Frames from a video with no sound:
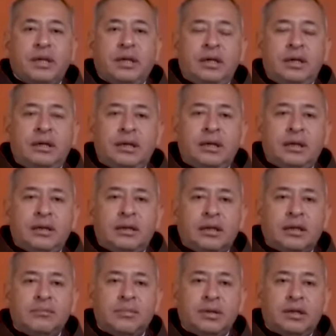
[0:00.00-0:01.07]
y
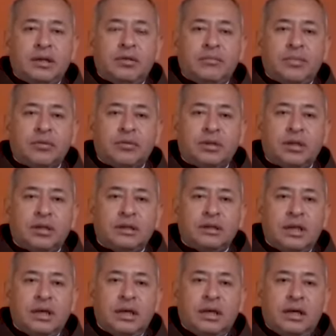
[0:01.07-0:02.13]
transmitiendo para
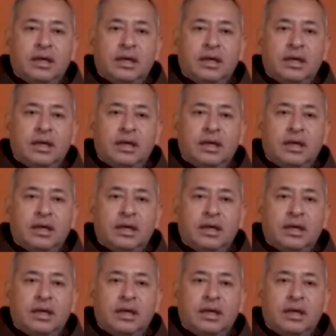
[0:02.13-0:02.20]
ustedes